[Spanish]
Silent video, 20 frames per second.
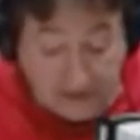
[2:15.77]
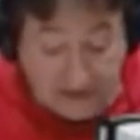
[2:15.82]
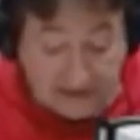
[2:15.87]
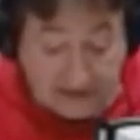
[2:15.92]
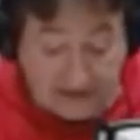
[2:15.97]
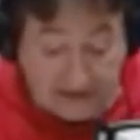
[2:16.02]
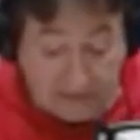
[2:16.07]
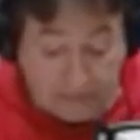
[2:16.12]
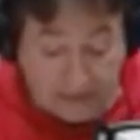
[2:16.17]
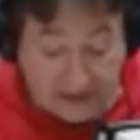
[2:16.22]

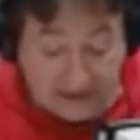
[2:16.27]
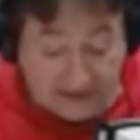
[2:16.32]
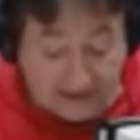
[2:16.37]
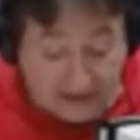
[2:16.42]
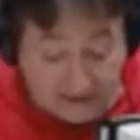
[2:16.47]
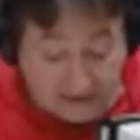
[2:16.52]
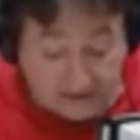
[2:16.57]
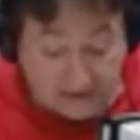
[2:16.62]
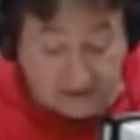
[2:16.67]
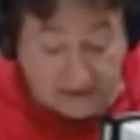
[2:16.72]
se
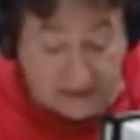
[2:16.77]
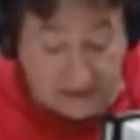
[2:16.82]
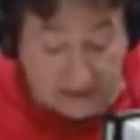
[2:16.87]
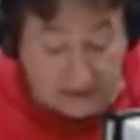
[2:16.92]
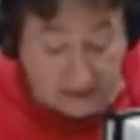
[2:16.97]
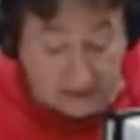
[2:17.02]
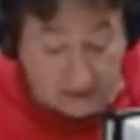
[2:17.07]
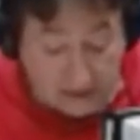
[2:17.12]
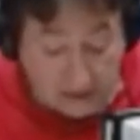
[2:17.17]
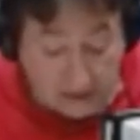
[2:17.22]

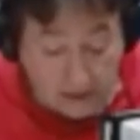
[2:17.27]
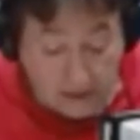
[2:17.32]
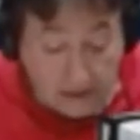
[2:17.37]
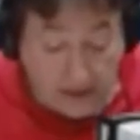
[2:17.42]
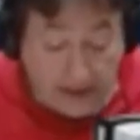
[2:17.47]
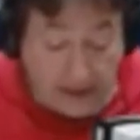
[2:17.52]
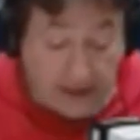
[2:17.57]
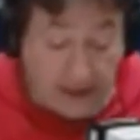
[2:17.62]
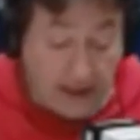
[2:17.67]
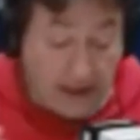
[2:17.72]
presenta
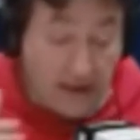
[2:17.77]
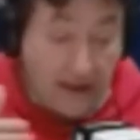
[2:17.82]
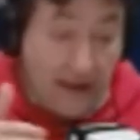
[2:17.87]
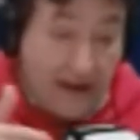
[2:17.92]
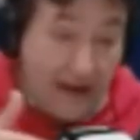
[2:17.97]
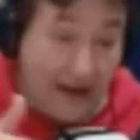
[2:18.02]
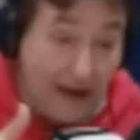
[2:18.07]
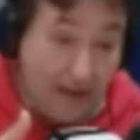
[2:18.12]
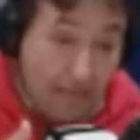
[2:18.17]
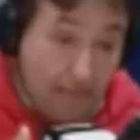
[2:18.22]
eh,
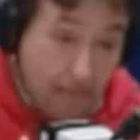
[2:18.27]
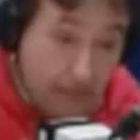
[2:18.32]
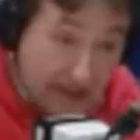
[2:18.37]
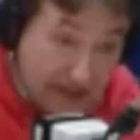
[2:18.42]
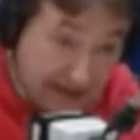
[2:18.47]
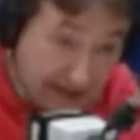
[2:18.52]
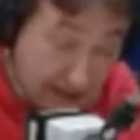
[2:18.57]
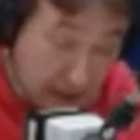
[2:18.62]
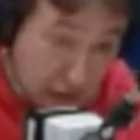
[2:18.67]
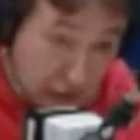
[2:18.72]
la
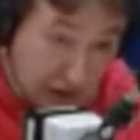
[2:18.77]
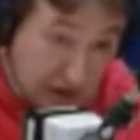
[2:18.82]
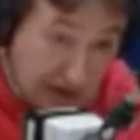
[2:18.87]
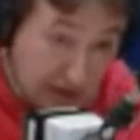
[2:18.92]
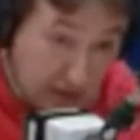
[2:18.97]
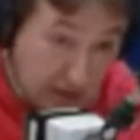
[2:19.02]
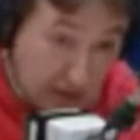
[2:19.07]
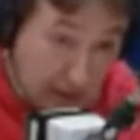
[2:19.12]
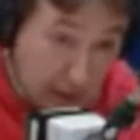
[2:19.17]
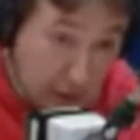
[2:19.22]
empresa
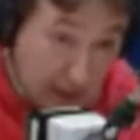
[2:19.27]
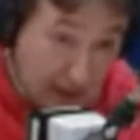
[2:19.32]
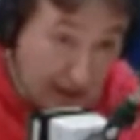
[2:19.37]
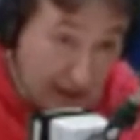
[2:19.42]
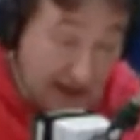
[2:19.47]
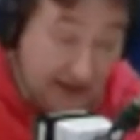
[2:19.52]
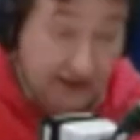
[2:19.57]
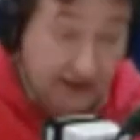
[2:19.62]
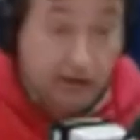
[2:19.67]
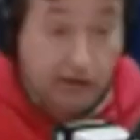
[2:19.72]
conservadora de
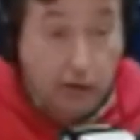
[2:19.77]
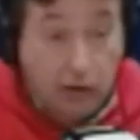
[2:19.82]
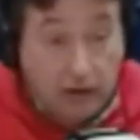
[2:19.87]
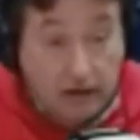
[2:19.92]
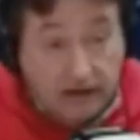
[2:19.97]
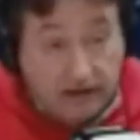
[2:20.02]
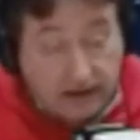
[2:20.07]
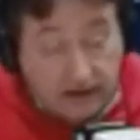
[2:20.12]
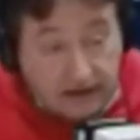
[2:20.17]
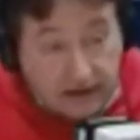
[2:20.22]

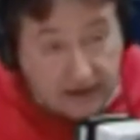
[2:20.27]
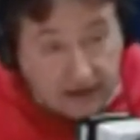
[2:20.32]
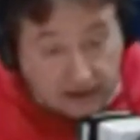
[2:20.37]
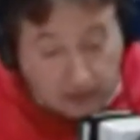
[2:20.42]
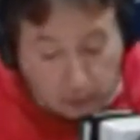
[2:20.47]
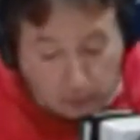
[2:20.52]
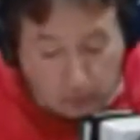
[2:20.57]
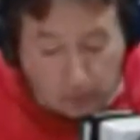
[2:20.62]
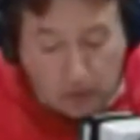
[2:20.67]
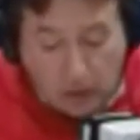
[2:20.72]
ascensores tenía
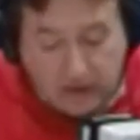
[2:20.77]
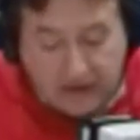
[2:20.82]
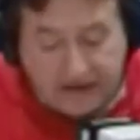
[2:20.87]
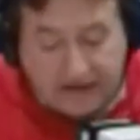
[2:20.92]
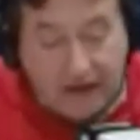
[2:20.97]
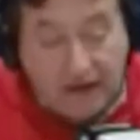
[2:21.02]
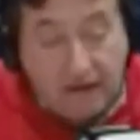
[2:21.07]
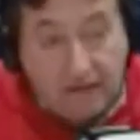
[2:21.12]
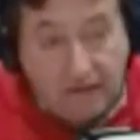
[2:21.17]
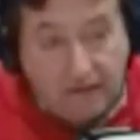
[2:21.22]
su
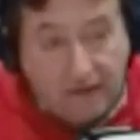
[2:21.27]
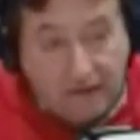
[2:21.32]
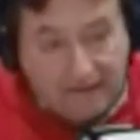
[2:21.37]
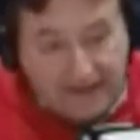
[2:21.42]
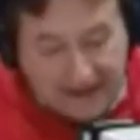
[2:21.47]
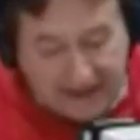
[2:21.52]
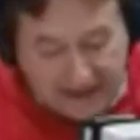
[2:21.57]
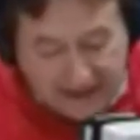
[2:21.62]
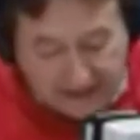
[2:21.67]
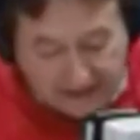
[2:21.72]
póliza, el
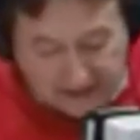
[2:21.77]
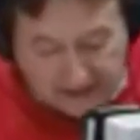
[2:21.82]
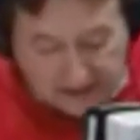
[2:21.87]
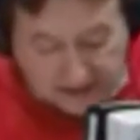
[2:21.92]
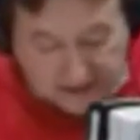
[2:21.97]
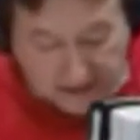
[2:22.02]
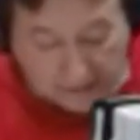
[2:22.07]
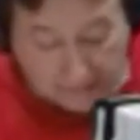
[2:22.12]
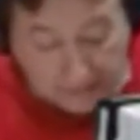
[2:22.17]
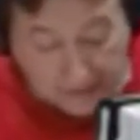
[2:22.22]
fabricante
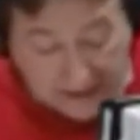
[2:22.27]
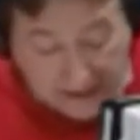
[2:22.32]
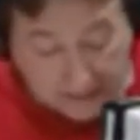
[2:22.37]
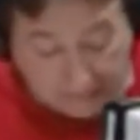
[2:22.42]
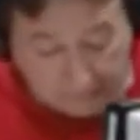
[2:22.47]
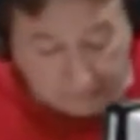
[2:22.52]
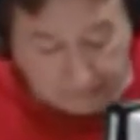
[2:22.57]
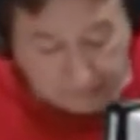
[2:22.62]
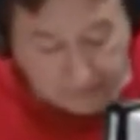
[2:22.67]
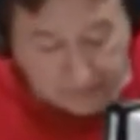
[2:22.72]

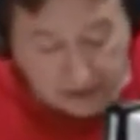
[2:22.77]
también,